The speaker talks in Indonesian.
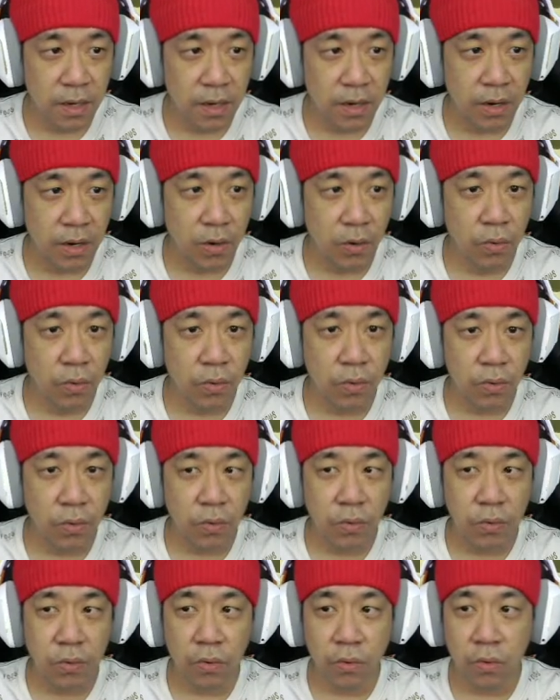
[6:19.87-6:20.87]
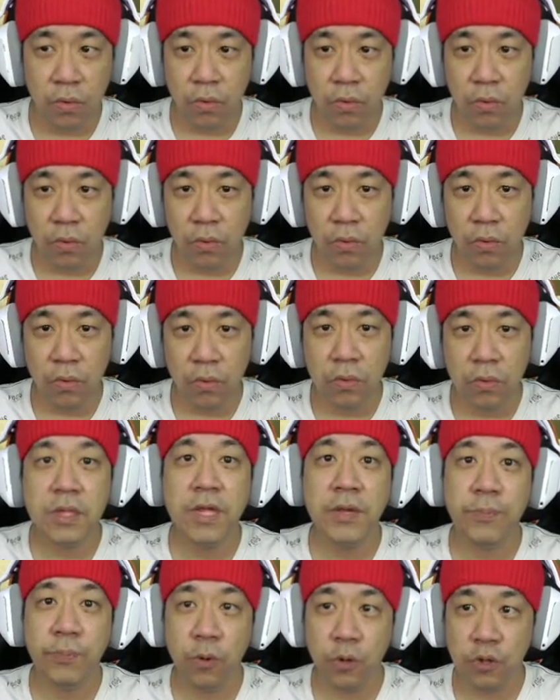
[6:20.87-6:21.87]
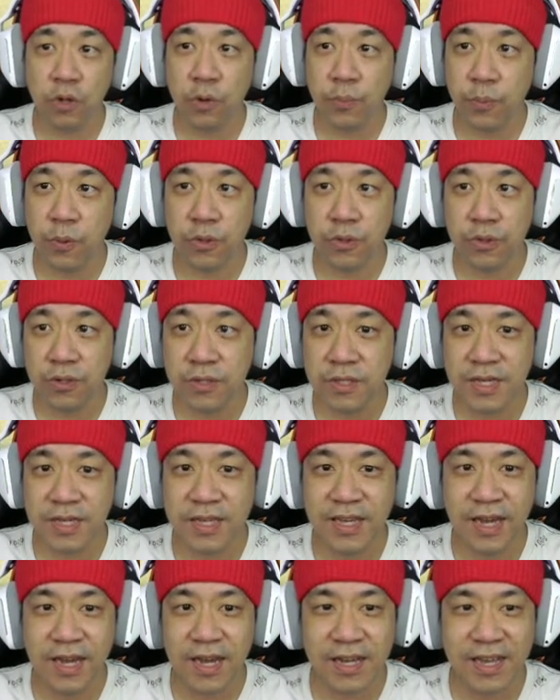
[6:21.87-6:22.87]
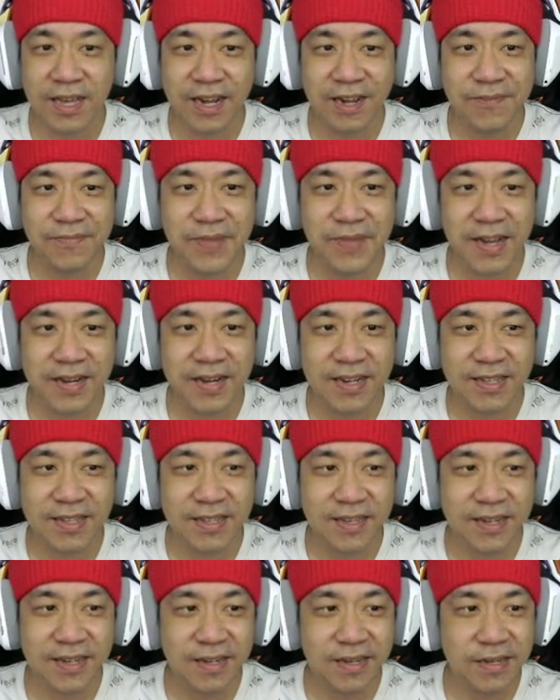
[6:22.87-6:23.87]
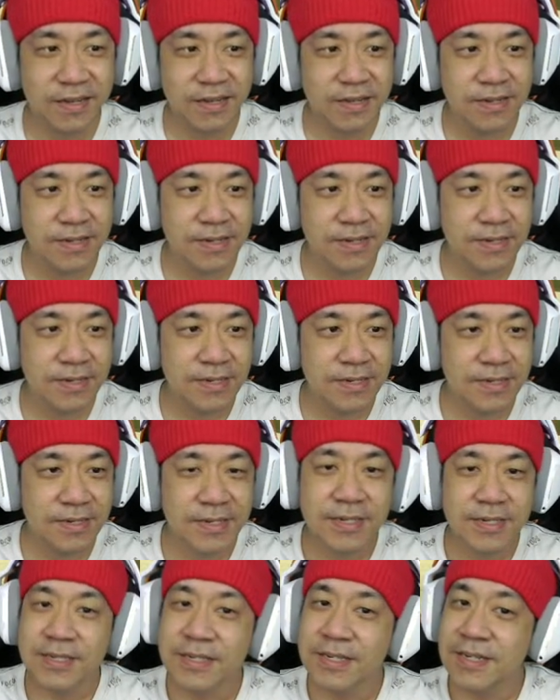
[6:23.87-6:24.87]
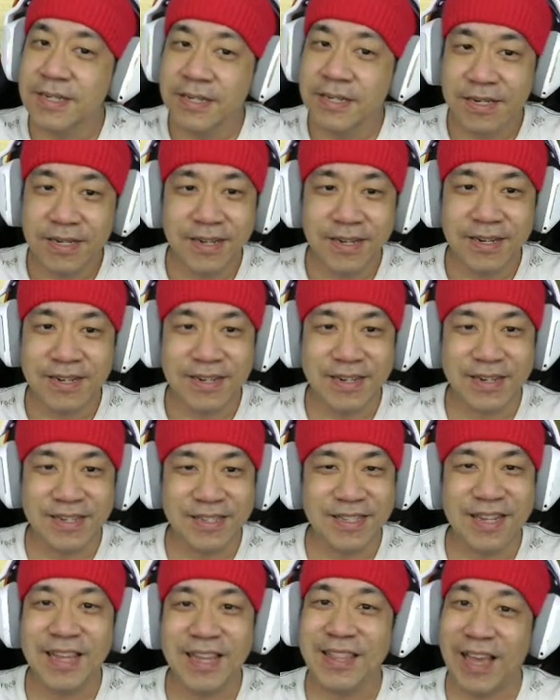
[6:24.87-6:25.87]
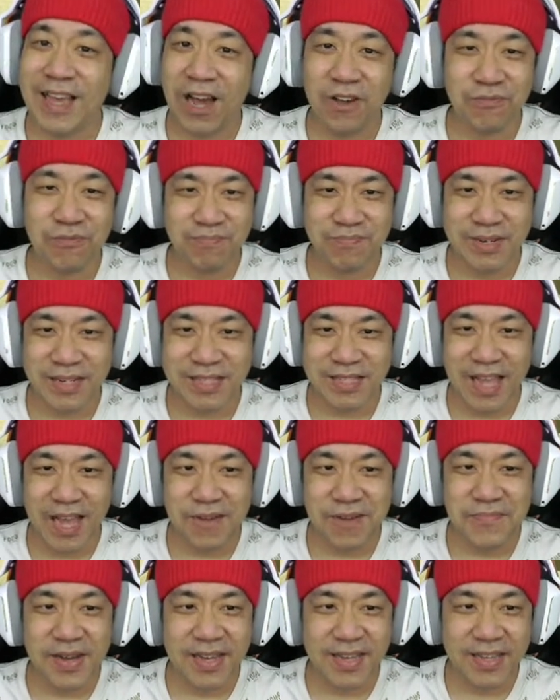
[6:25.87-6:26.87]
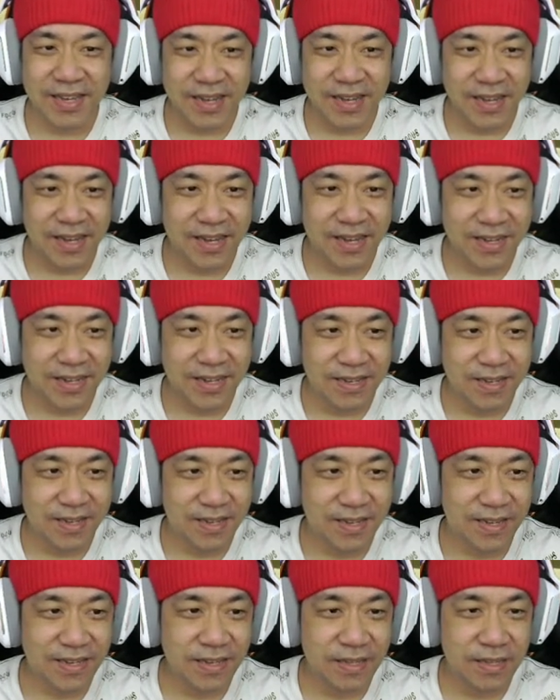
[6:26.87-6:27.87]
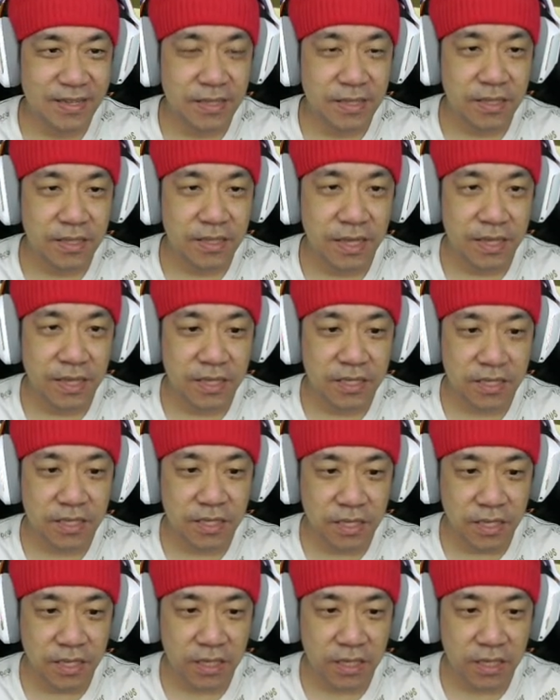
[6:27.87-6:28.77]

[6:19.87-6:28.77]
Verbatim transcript: Oh, ini foto-fotonya ya yang kemarin ya. Uh, dead out pertama ya. Ini si